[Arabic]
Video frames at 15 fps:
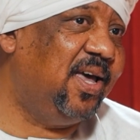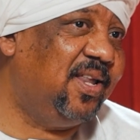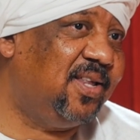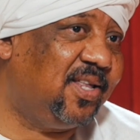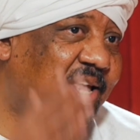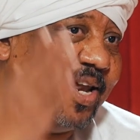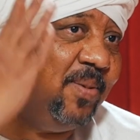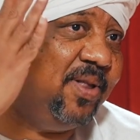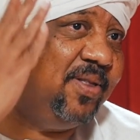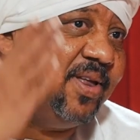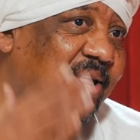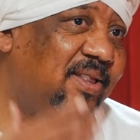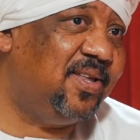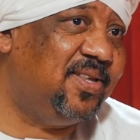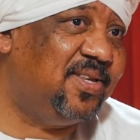يعني تتكلم عن
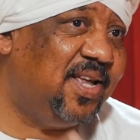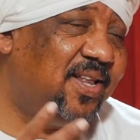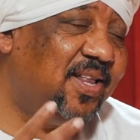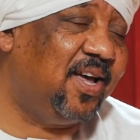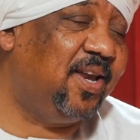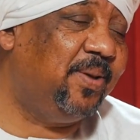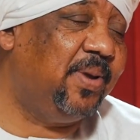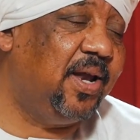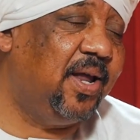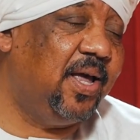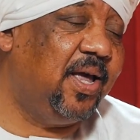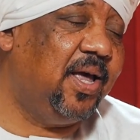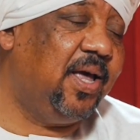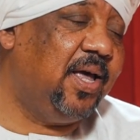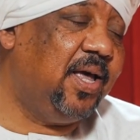30 سنه تقريبا
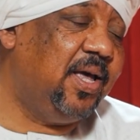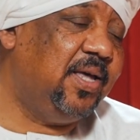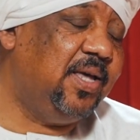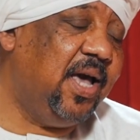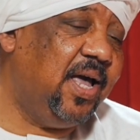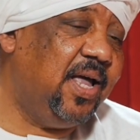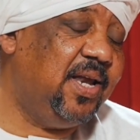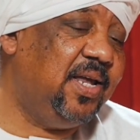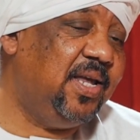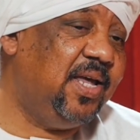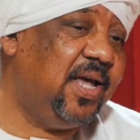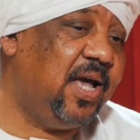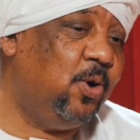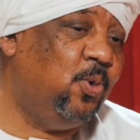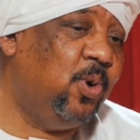
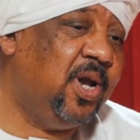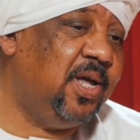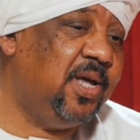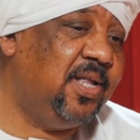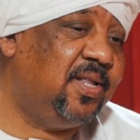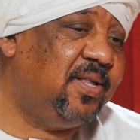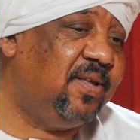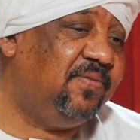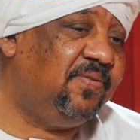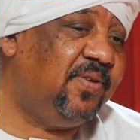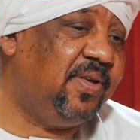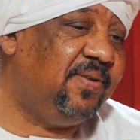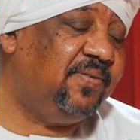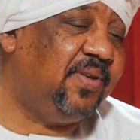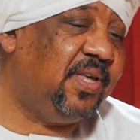يعني اول عيد
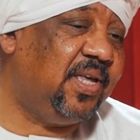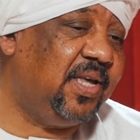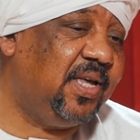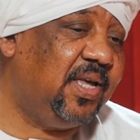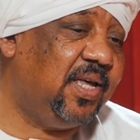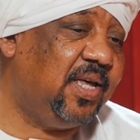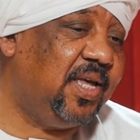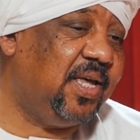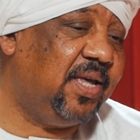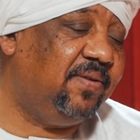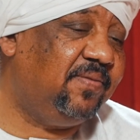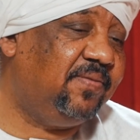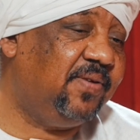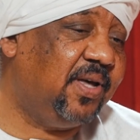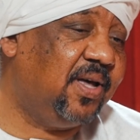في في
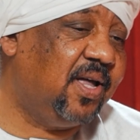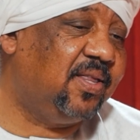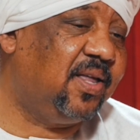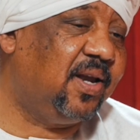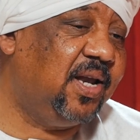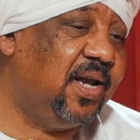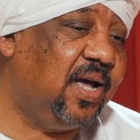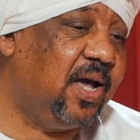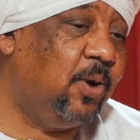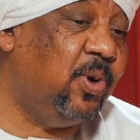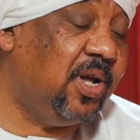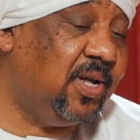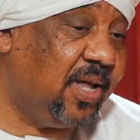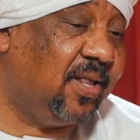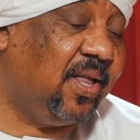في قطر هنا
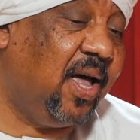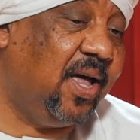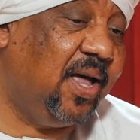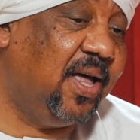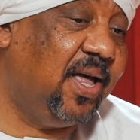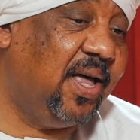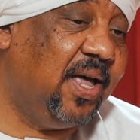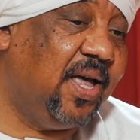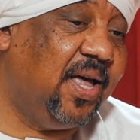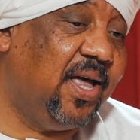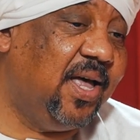اول عيد اضحى نعم.